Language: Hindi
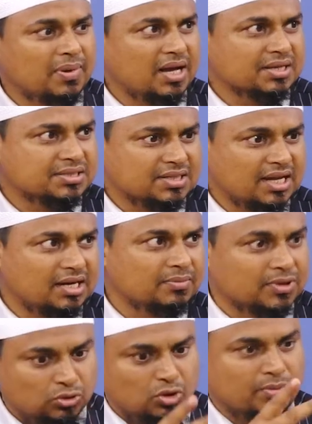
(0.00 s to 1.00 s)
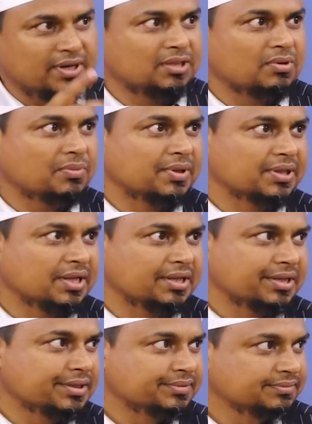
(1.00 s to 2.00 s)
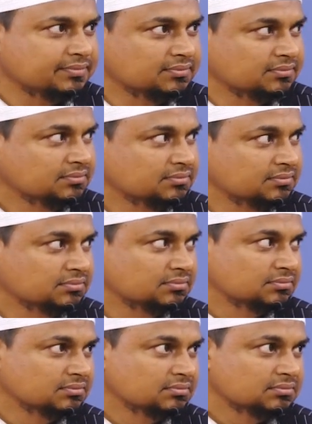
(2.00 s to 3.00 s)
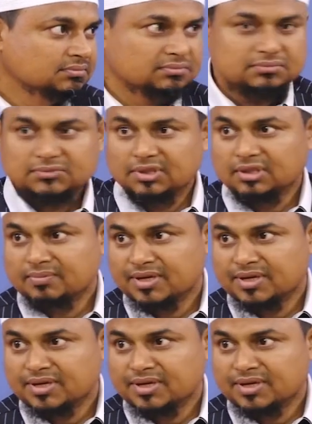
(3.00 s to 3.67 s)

बाग साल में दो मरतबा फलता था ठीक तो है